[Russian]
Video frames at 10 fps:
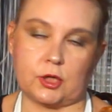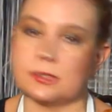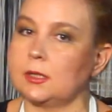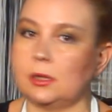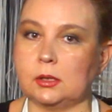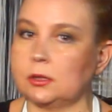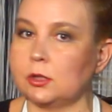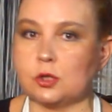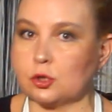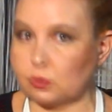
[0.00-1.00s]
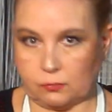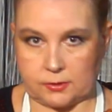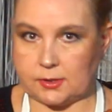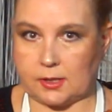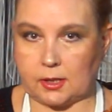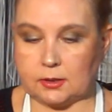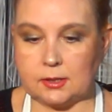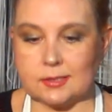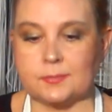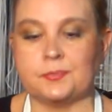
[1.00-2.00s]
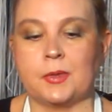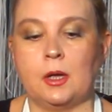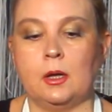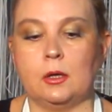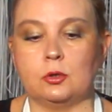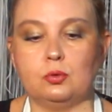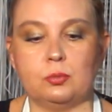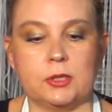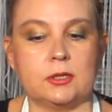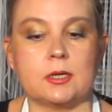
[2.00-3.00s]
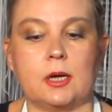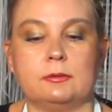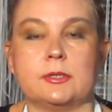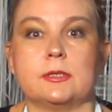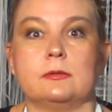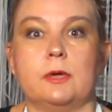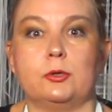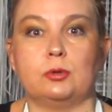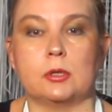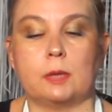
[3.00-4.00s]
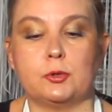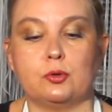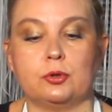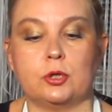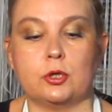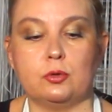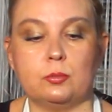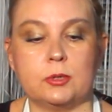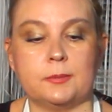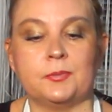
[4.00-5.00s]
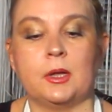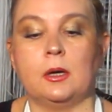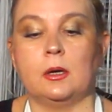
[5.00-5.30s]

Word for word: Сейчас стал это не дешевый деликатес, но мне нравятся варено-копченые ребра.